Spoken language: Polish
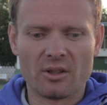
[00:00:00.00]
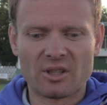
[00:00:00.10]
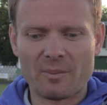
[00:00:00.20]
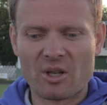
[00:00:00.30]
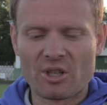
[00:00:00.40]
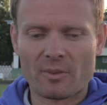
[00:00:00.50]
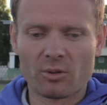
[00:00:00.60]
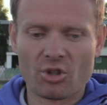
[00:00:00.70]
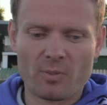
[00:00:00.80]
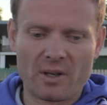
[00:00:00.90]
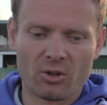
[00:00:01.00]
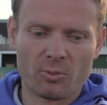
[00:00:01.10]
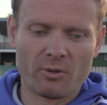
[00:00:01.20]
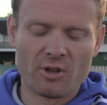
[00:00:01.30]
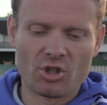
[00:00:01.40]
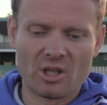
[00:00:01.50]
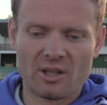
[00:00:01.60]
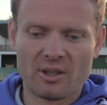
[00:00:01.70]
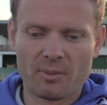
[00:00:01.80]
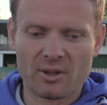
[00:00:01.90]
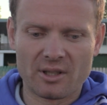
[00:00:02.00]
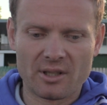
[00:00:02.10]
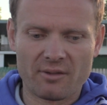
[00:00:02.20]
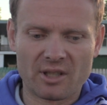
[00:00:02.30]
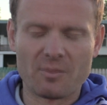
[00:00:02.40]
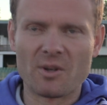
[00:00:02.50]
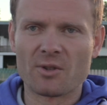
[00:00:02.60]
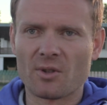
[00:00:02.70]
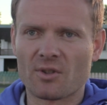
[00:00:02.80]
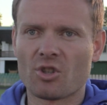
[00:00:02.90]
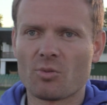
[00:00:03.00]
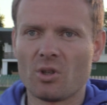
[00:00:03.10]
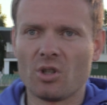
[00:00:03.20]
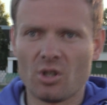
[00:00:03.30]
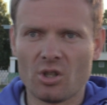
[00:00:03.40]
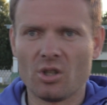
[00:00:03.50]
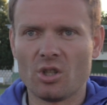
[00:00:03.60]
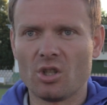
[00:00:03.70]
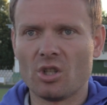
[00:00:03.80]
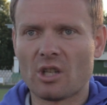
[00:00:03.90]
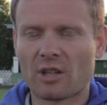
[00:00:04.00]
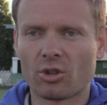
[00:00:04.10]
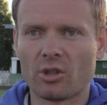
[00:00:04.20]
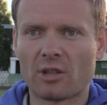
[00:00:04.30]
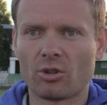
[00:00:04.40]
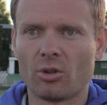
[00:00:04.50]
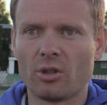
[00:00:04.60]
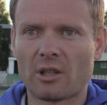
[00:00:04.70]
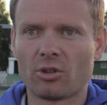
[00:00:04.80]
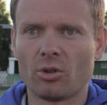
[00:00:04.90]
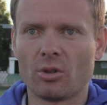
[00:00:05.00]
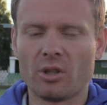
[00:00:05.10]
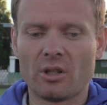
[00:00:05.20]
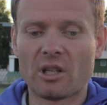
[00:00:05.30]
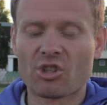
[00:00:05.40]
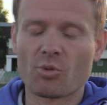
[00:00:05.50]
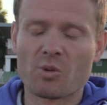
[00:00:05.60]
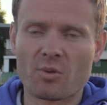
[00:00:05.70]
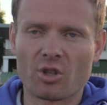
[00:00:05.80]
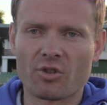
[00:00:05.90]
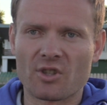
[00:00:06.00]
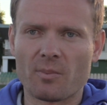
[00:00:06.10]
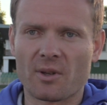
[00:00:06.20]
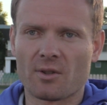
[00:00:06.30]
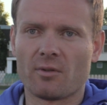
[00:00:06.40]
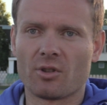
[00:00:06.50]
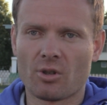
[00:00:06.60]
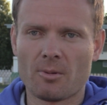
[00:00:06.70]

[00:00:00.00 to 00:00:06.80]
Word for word: Ten mecz nam dał też parę odpowiedzi na, na pytania, w jakim miejscu jesteśmy i, i jak to, jak to, jak to, nad czym musimy przede wszystkim pracować.